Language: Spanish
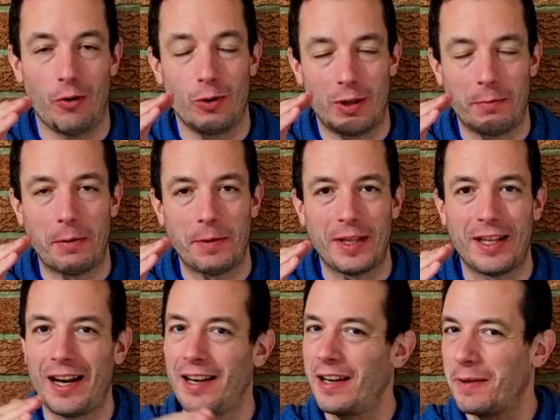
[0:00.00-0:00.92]

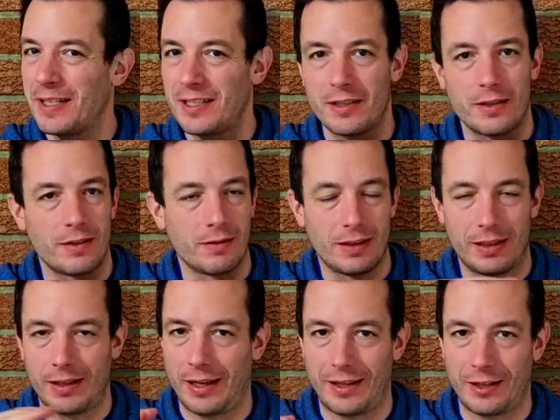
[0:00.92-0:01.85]
últimamente la nieve es
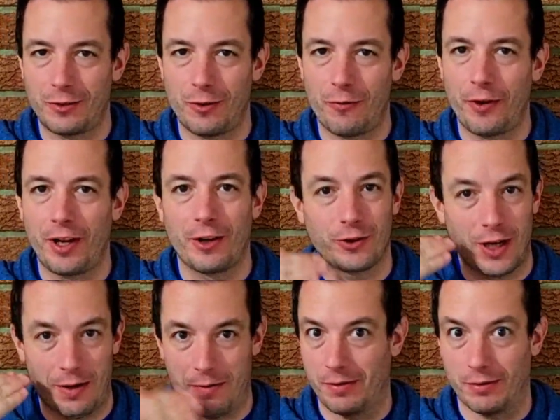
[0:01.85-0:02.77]
catastrófica, o
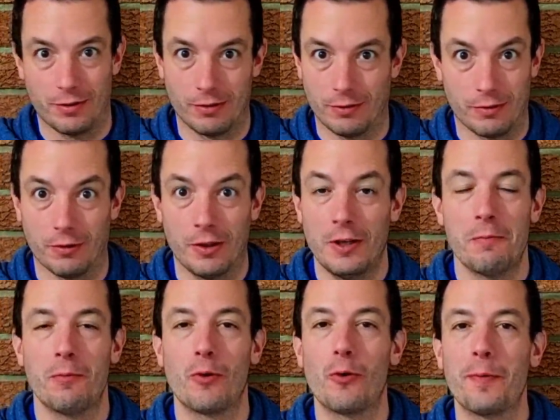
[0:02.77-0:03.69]
sea,
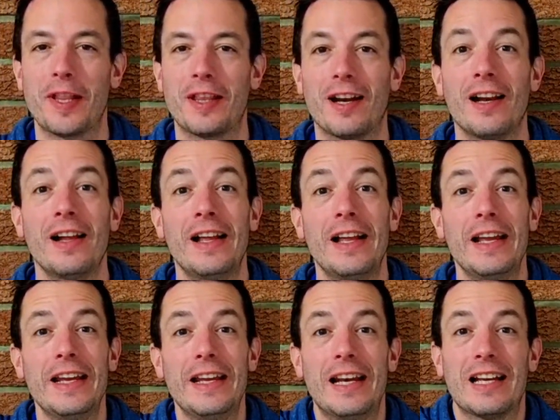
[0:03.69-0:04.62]
monumental.
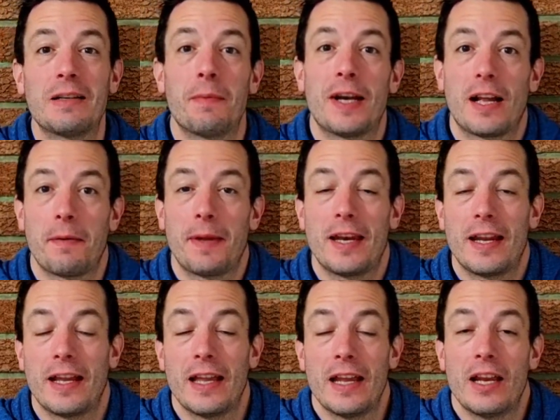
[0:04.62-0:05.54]
Y la semana que
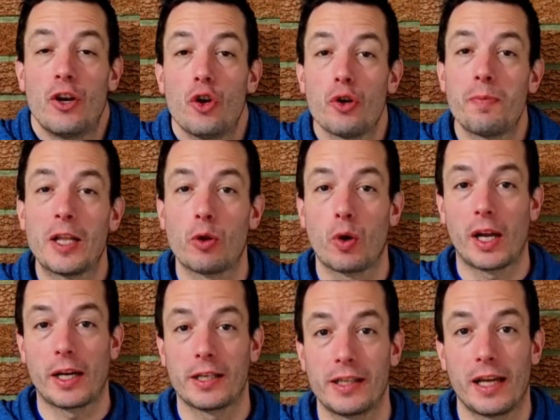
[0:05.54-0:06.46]
viene nos va a
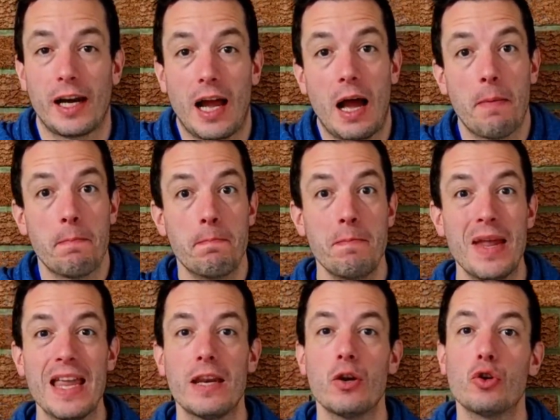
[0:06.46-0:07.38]
tocar estar a
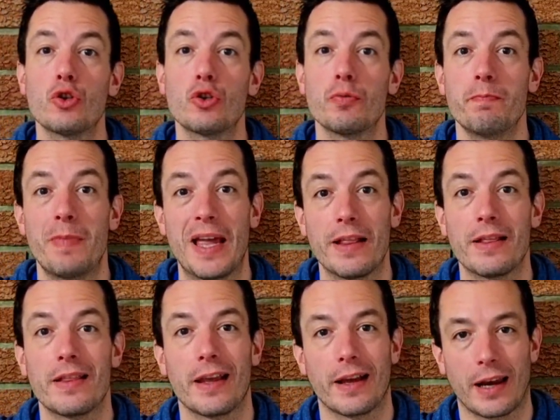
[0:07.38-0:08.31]
menos
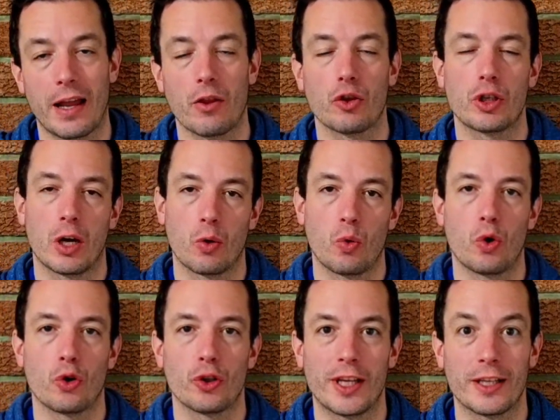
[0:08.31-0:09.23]
20 grados
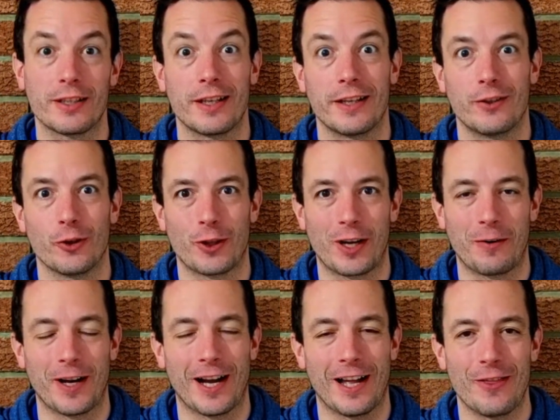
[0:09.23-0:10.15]
algunos días y yo
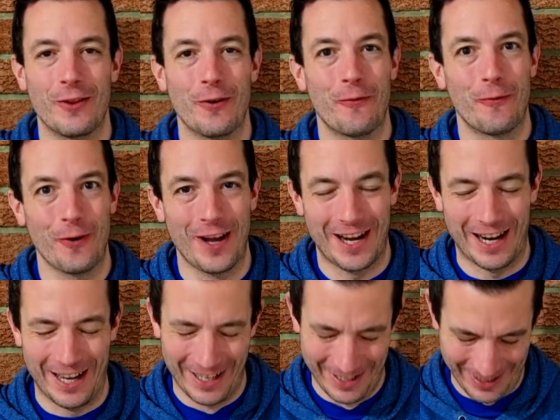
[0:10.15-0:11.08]
trabajando fuera.